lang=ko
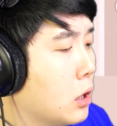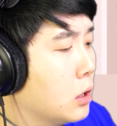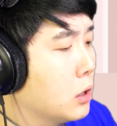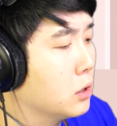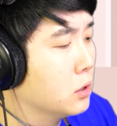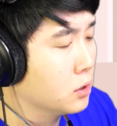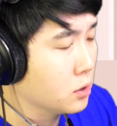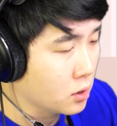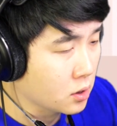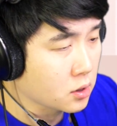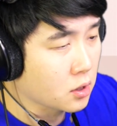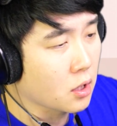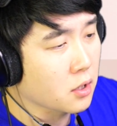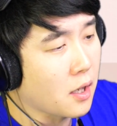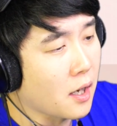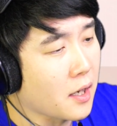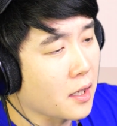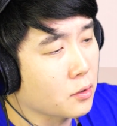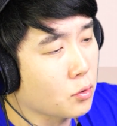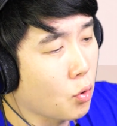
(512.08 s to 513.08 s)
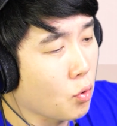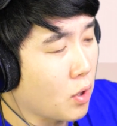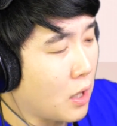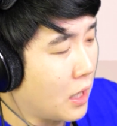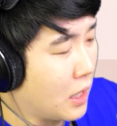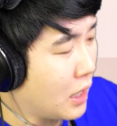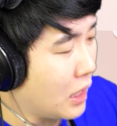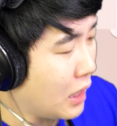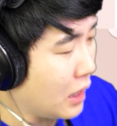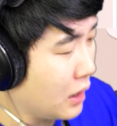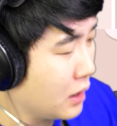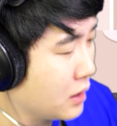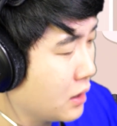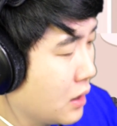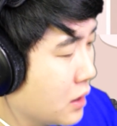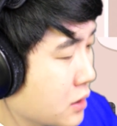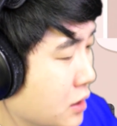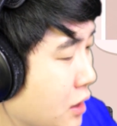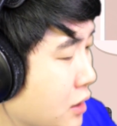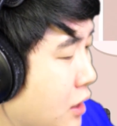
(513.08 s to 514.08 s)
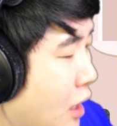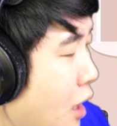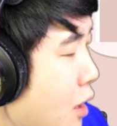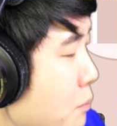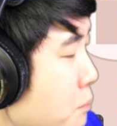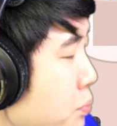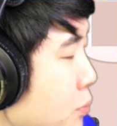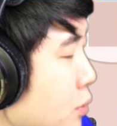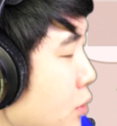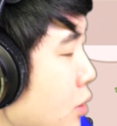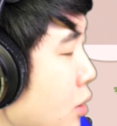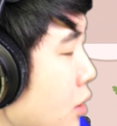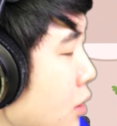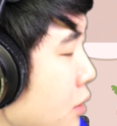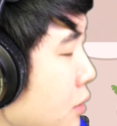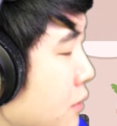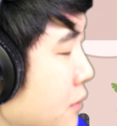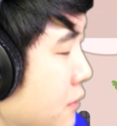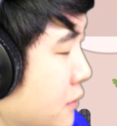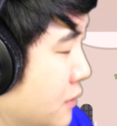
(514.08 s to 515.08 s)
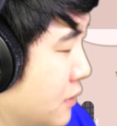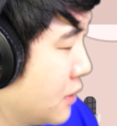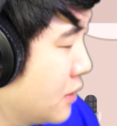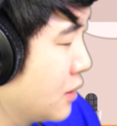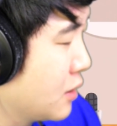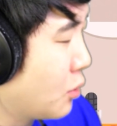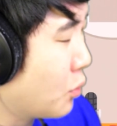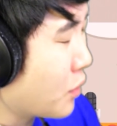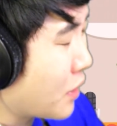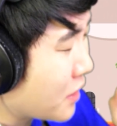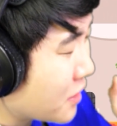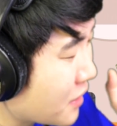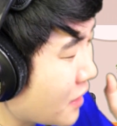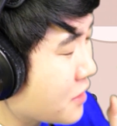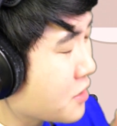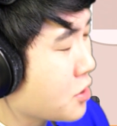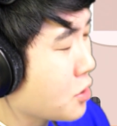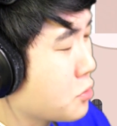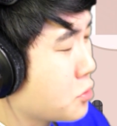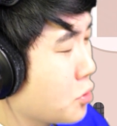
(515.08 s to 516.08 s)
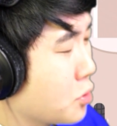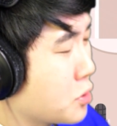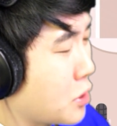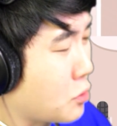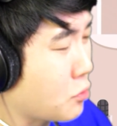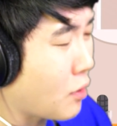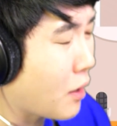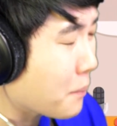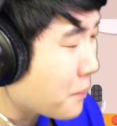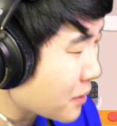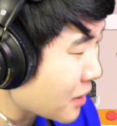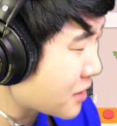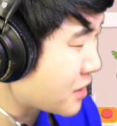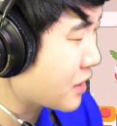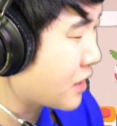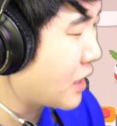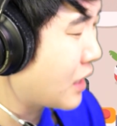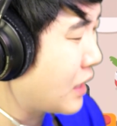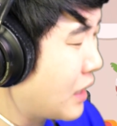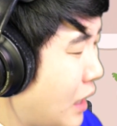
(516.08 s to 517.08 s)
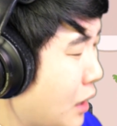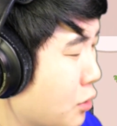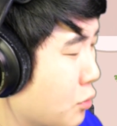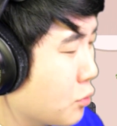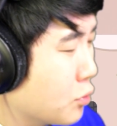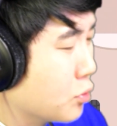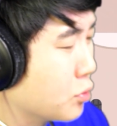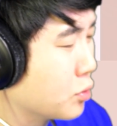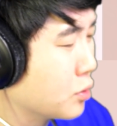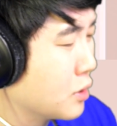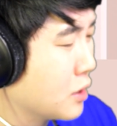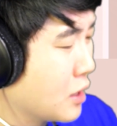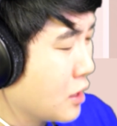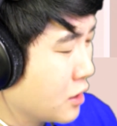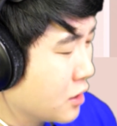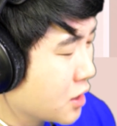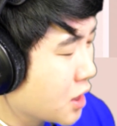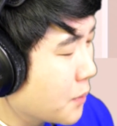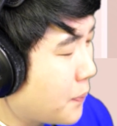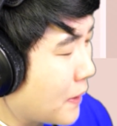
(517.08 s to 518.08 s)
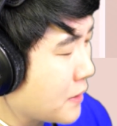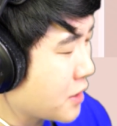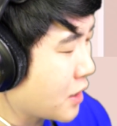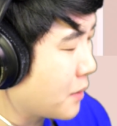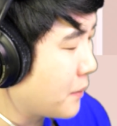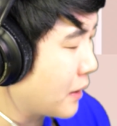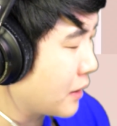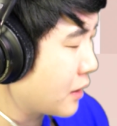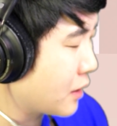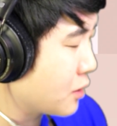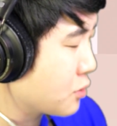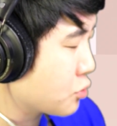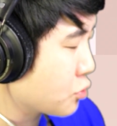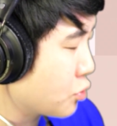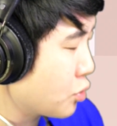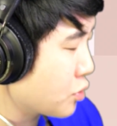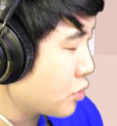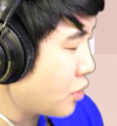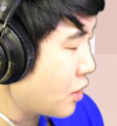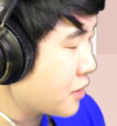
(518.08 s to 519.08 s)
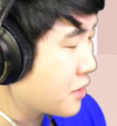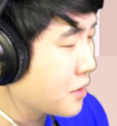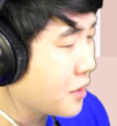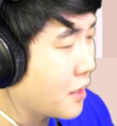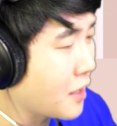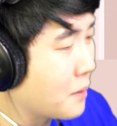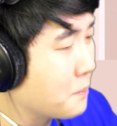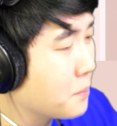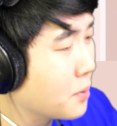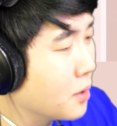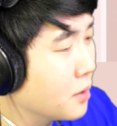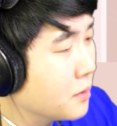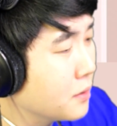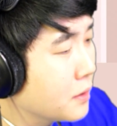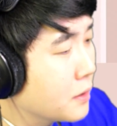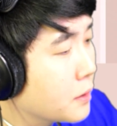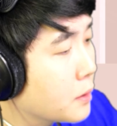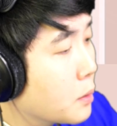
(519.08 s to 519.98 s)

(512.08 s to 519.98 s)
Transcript: 어, 건강해. 통과. 자, 다음 분. 오래 기다리셨죠? 죄송합니다. 제가, 아유, 응급 환자가 많아가지고. 엑스레이 한번.